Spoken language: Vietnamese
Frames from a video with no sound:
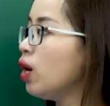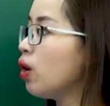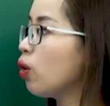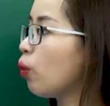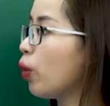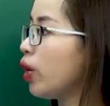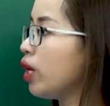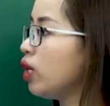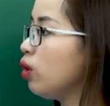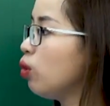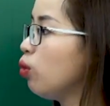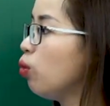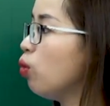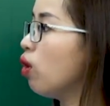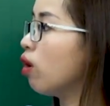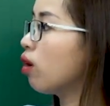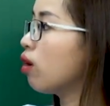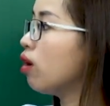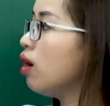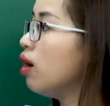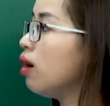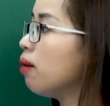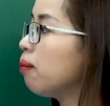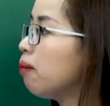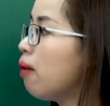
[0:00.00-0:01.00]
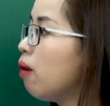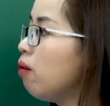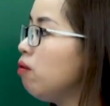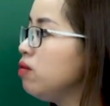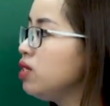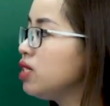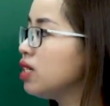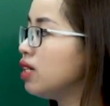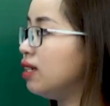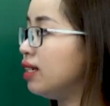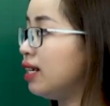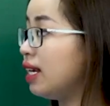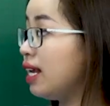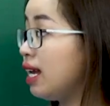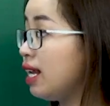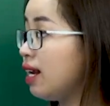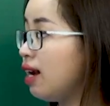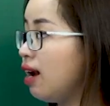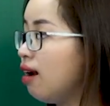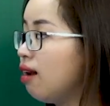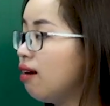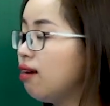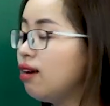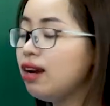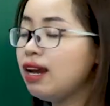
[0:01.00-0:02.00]
quen thuộc, bỗng trở nên
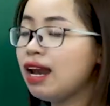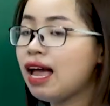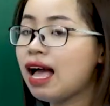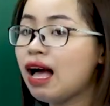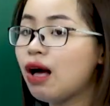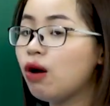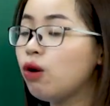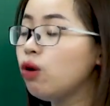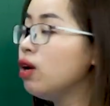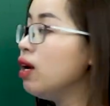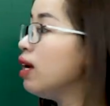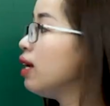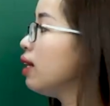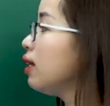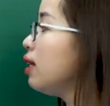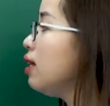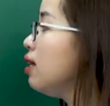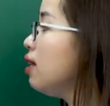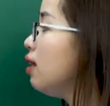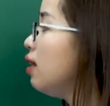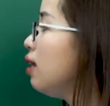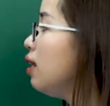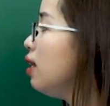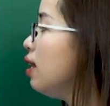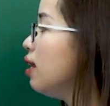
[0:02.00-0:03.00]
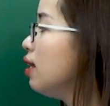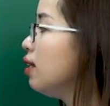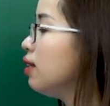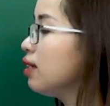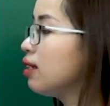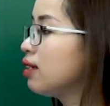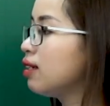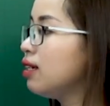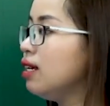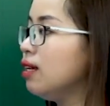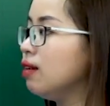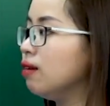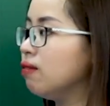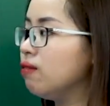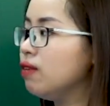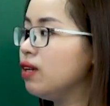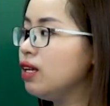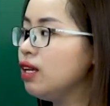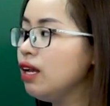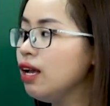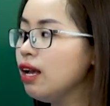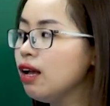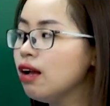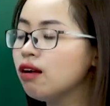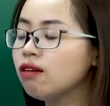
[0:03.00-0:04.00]
lớn lao, thiêng liêng, kỳ vĩ,